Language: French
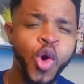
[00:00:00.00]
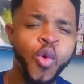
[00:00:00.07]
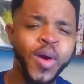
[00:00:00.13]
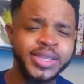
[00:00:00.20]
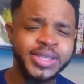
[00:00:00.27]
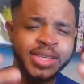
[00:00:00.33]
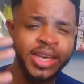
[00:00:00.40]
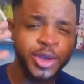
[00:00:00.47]
Ou
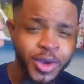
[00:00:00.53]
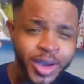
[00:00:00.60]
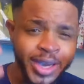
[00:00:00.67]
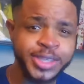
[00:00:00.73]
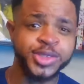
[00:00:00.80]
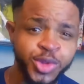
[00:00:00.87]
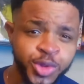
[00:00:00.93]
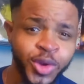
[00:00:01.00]
est-ce qu'il a eu
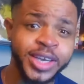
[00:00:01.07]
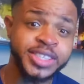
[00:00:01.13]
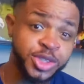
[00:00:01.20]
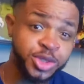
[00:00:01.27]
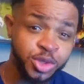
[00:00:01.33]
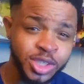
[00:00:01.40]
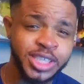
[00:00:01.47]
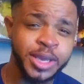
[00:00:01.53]
raison de rester
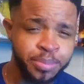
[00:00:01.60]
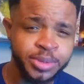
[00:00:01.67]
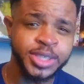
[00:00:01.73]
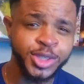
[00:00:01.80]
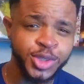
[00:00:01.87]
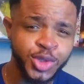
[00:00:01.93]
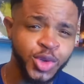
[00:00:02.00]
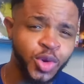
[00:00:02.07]
sur ses
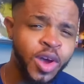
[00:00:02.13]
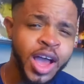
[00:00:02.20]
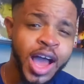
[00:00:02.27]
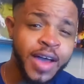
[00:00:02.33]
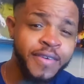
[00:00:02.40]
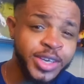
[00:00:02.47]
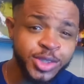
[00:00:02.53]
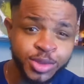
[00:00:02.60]
positions
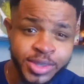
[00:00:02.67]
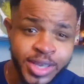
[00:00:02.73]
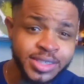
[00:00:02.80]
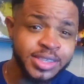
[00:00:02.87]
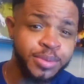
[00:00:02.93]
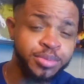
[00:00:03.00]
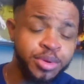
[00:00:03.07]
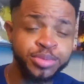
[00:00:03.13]
avec ce texte
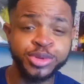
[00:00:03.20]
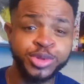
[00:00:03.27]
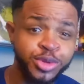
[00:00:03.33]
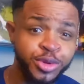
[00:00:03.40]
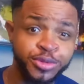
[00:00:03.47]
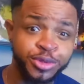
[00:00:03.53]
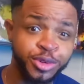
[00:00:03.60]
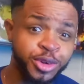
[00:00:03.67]
un peu plus
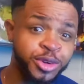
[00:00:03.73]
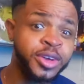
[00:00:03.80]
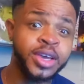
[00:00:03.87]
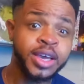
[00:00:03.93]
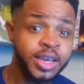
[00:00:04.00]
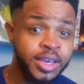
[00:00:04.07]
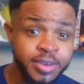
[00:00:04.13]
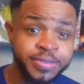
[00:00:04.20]
sulfureux
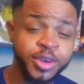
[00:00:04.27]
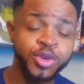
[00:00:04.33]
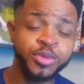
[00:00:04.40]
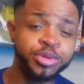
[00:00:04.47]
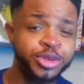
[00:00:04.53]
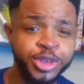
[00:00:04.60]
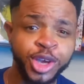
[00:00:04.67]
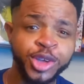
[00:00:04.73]
qui fait le
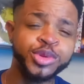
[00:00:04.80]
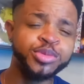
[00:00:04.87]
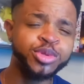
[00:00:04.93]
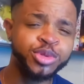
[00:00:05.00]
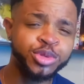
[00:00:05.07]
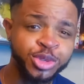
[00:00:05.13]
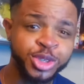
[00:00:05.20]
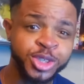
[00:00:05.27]
bonheur de
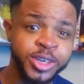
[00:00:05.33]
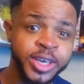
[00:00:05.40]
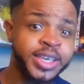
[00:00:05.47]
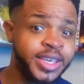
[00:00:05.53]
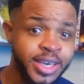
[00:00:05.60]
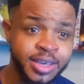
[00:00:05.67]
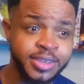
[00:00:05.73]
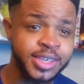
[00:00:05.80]
beaucoup de gens et
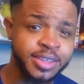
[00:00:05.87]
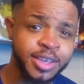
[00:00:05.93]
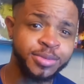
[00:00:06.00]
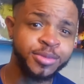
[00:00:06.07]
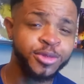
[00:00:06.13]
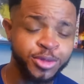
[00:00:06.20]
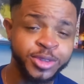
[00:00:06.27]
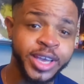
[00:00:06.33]
qui a certainement
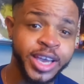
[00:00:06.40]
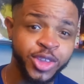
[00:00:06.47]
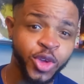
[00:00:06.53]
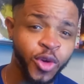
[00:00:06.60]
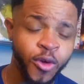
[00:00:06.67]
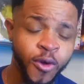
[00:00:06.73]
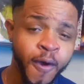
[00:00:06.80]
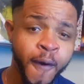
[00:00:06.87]
vu
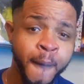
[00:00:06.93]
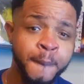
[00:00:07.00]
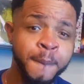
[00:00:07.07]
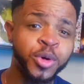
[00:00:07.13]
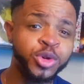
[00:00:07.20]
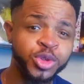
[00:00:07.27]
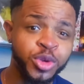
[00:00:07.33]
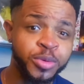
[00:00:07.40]
naître
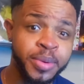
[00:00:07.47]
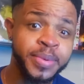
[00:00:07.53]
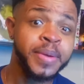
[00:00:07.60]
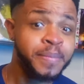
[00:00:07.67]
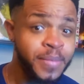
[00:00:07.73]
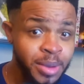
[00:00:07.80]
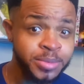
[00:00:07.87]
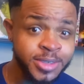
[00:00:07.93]
beaucoup de bébés,
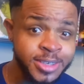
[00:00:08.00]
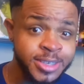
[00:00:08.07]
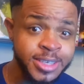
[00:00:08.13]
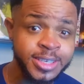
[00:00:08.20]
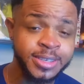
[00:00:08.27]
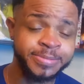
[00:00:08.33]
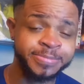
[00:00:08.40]
même si,